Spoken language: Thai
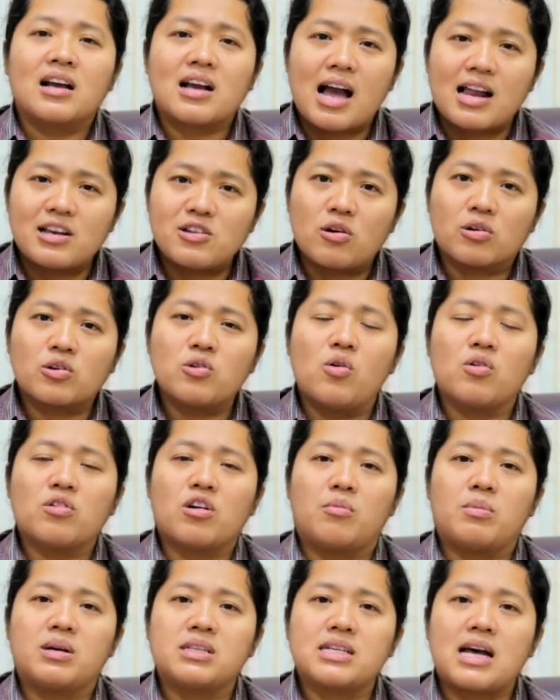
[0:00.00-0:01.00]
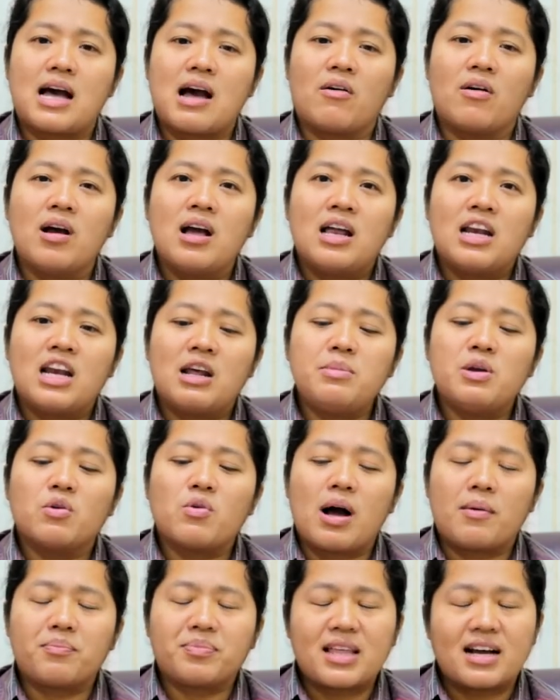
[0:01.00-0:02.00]
การยกโทษของพระเจ้า และมี
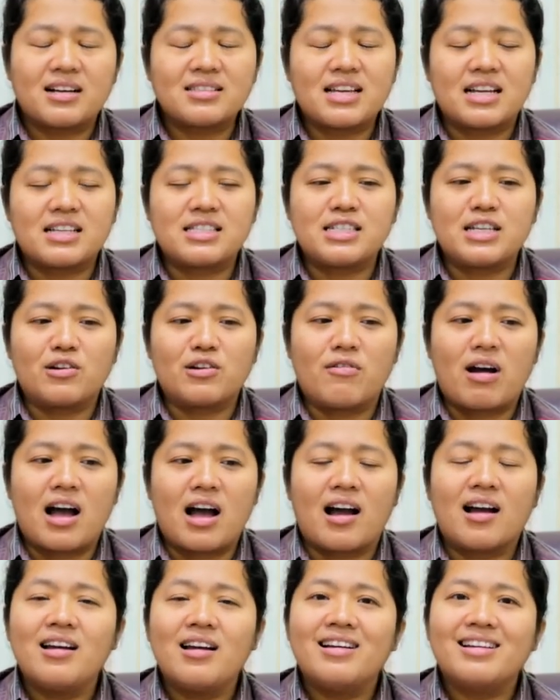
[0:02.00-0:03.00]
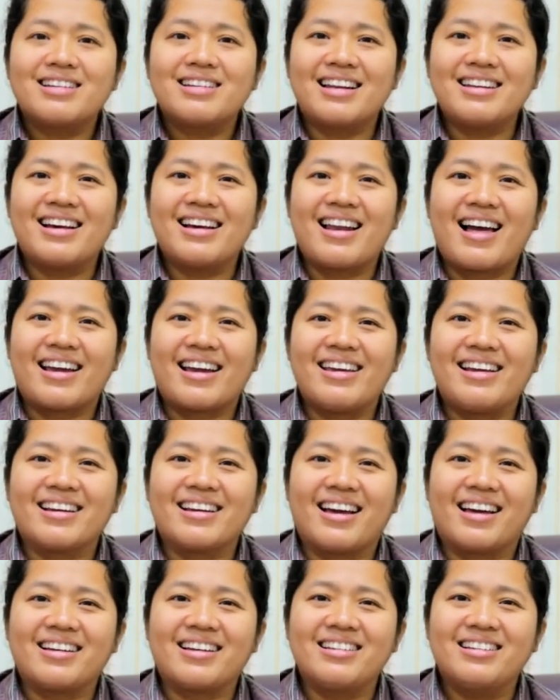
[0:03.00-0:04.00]
ความตั้งใจจริงว่าท่านทั้งหลายเอง
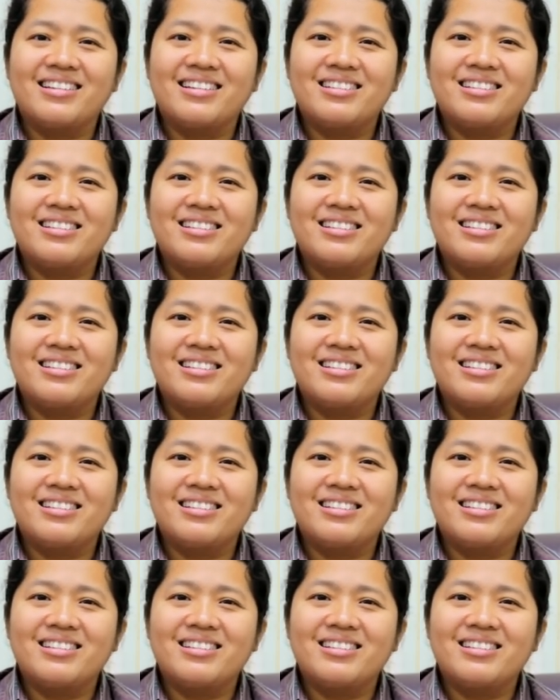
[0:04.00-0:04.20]
นั้น